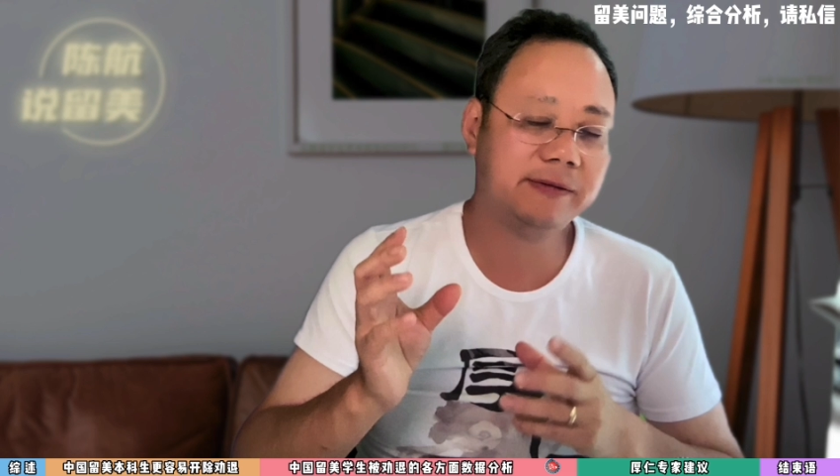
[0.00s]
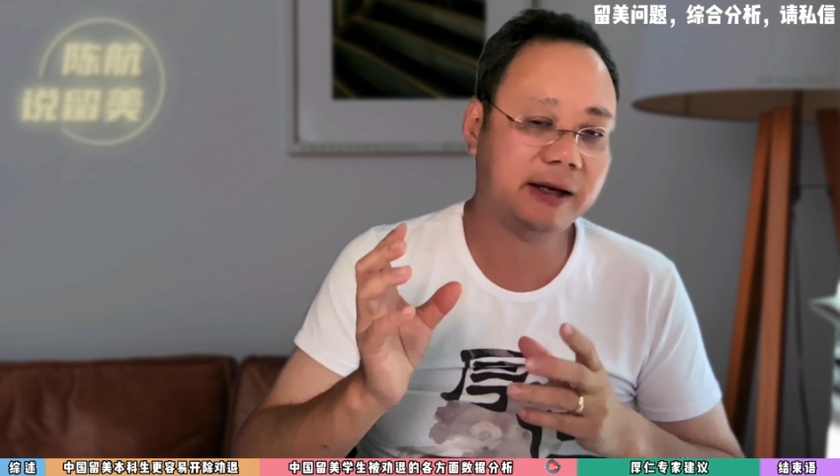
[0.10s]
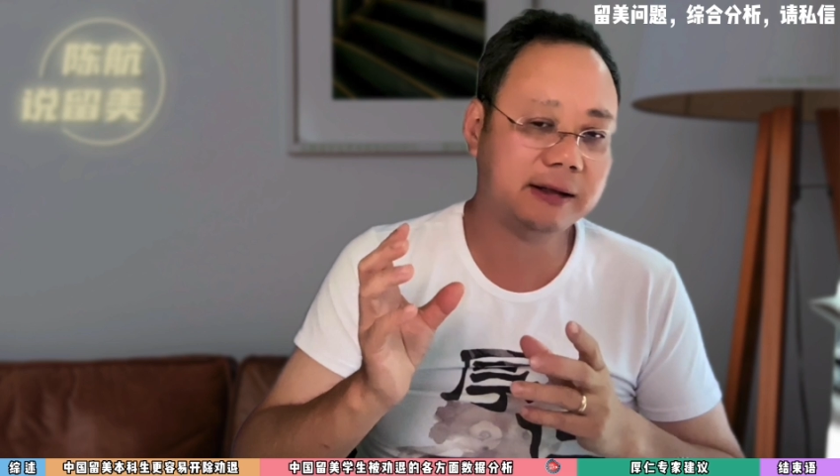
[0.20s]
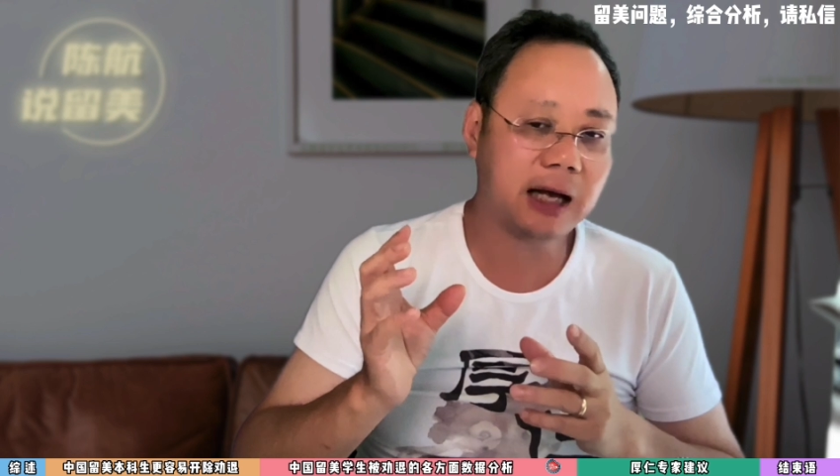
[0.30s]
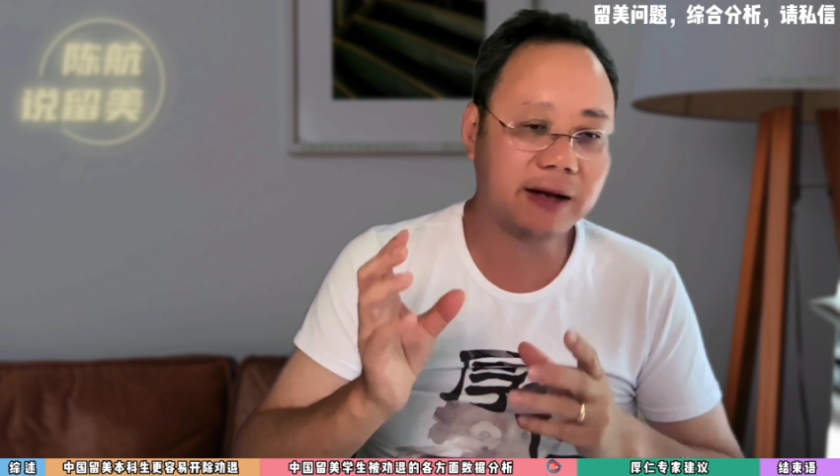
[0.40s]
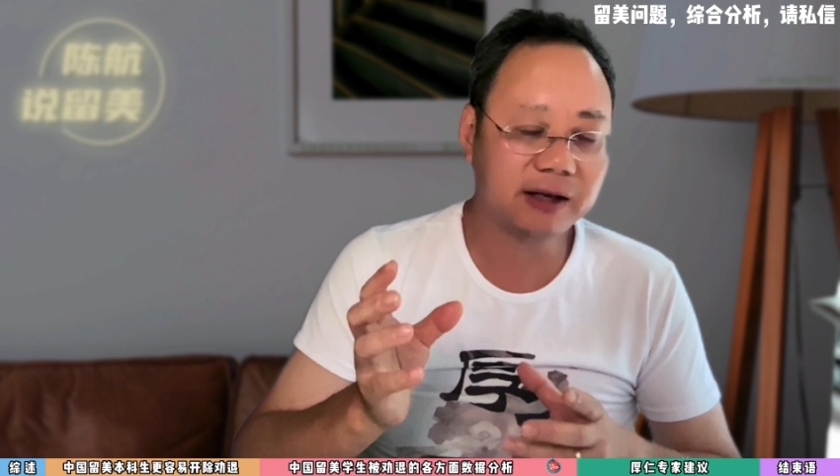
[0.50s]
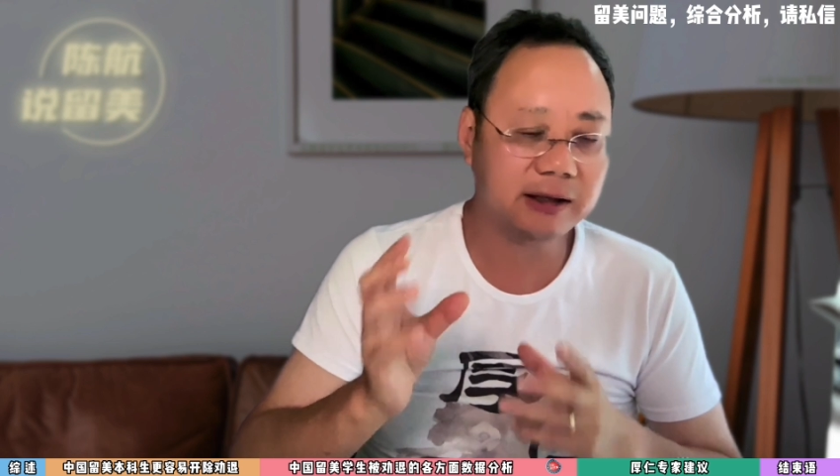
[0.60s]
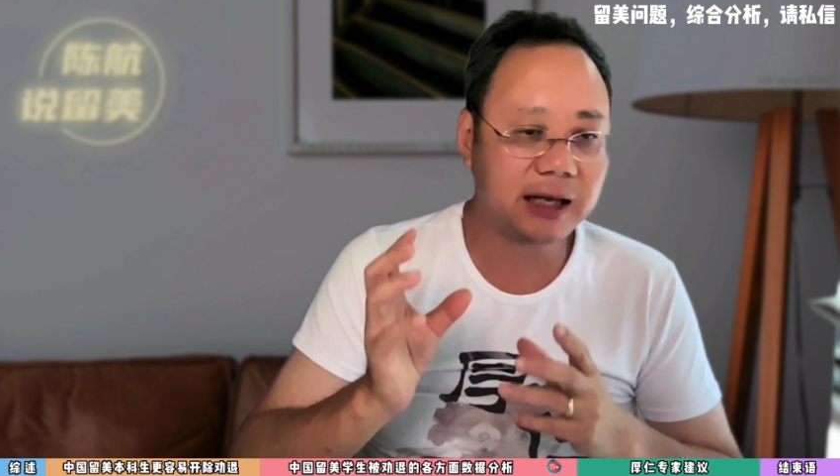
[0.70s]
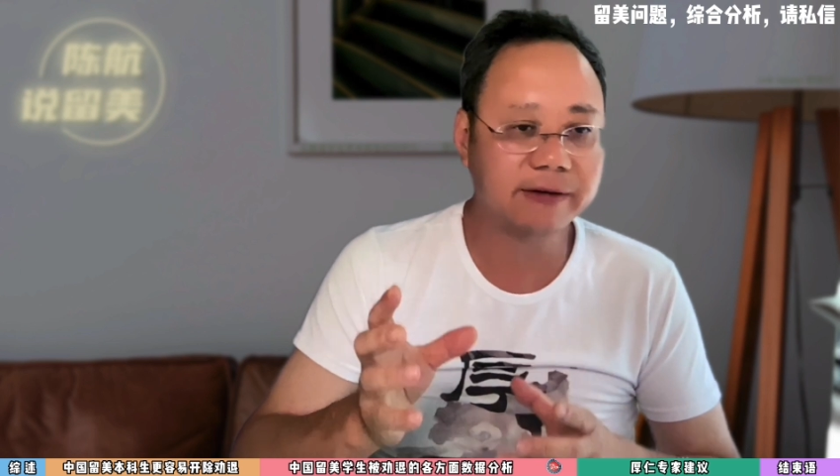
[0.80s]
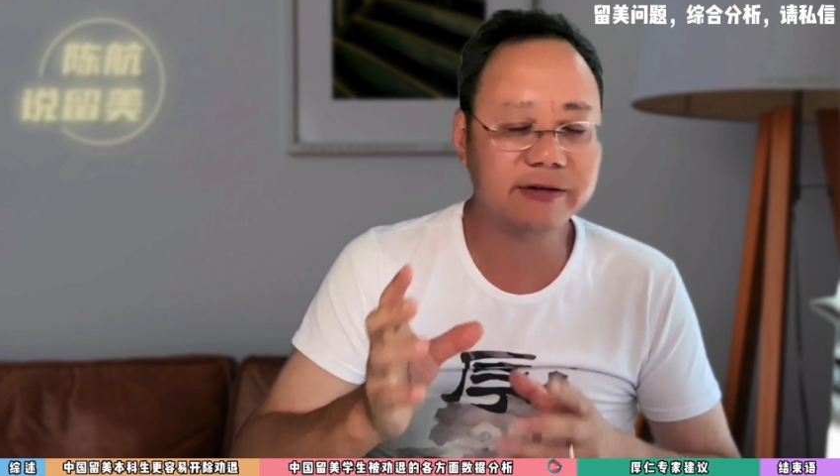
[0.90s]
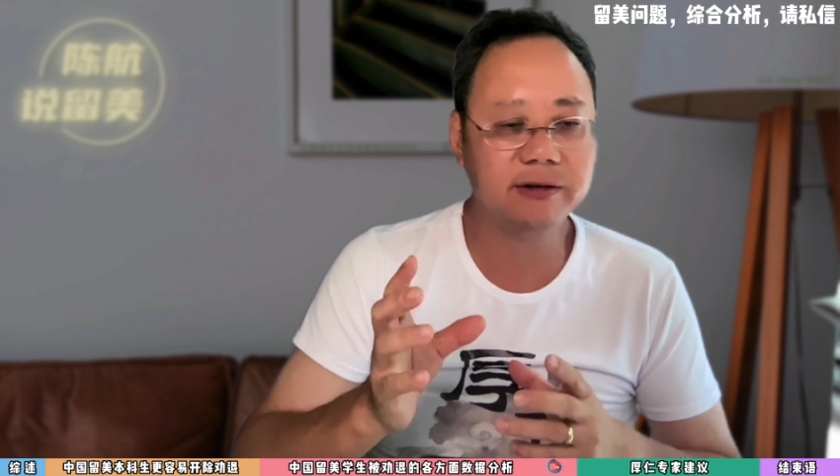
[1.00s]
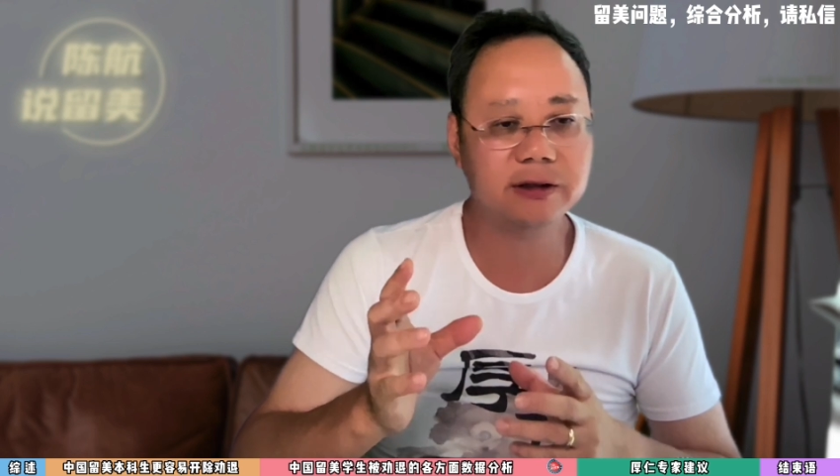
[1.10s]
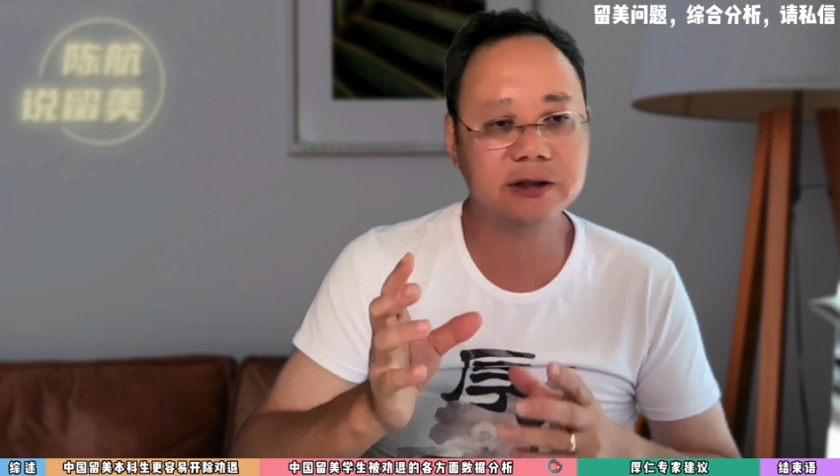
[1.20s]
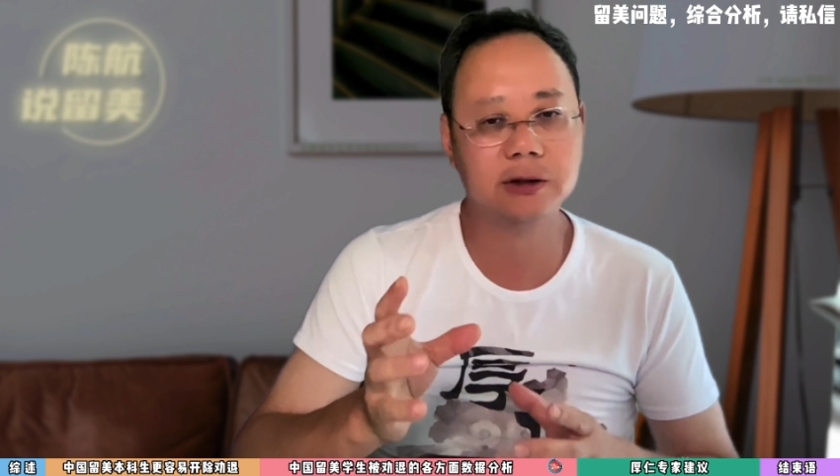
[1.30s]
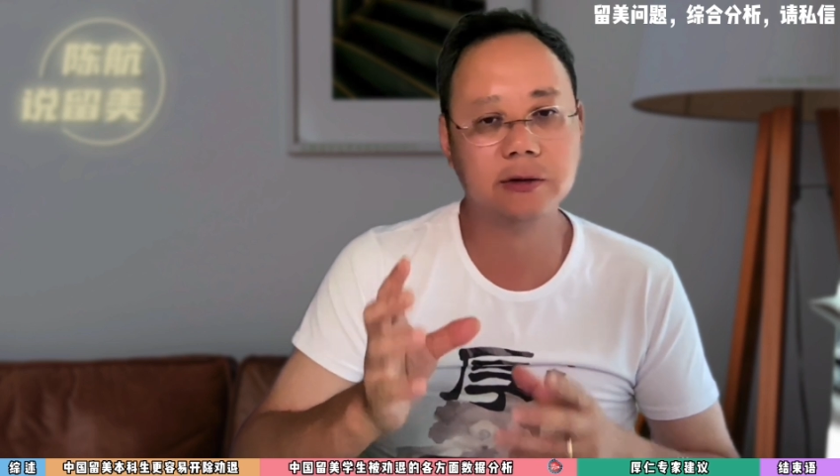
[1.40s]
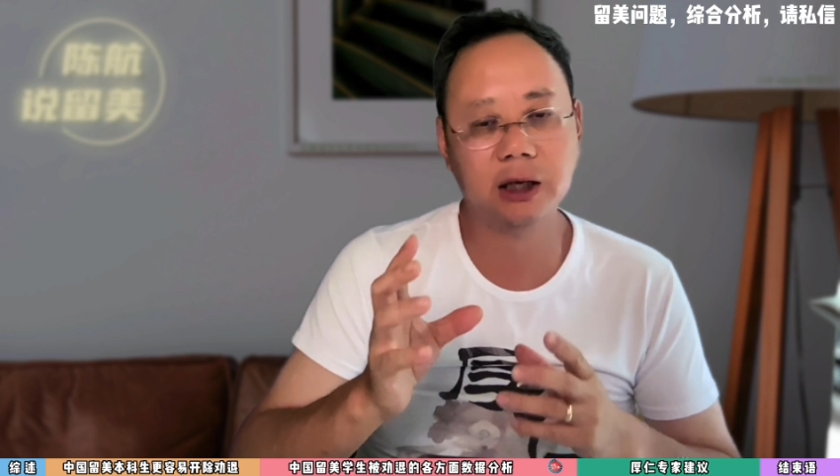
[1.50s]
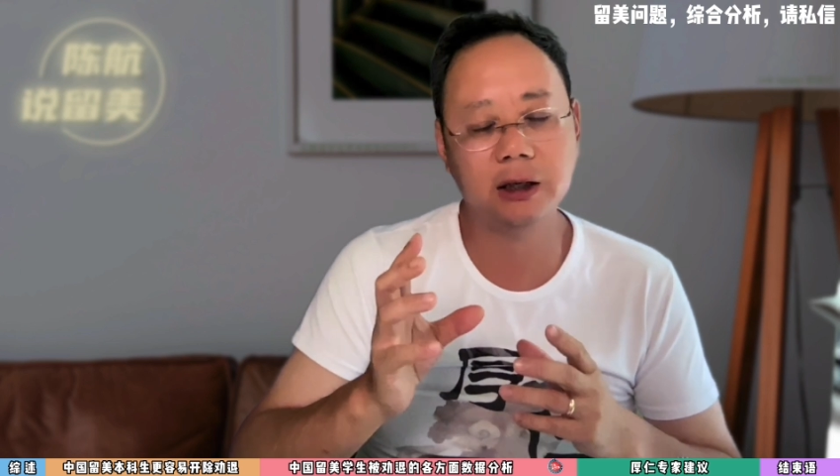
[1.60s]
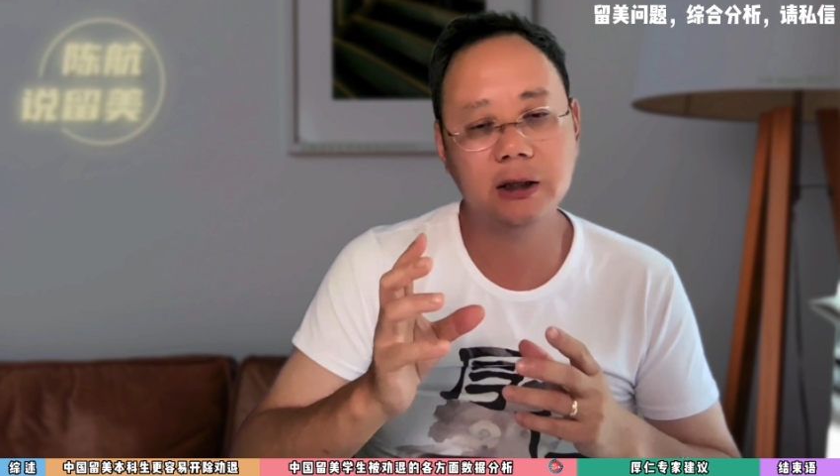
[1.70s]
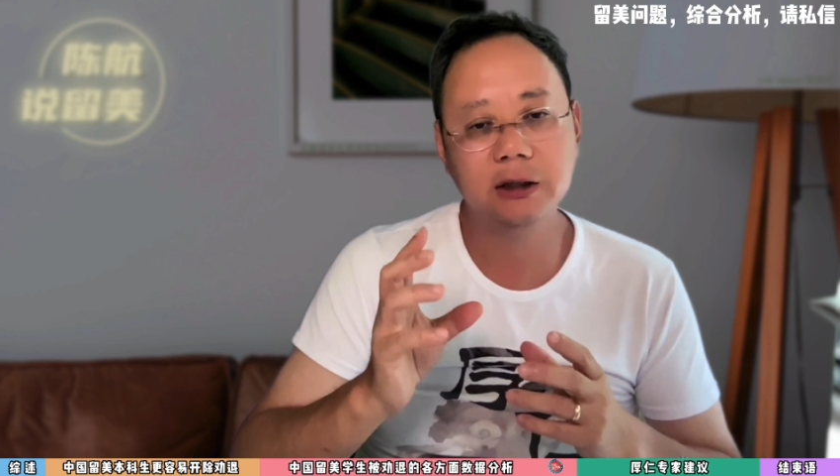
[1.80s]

在大三、大四的时候呢，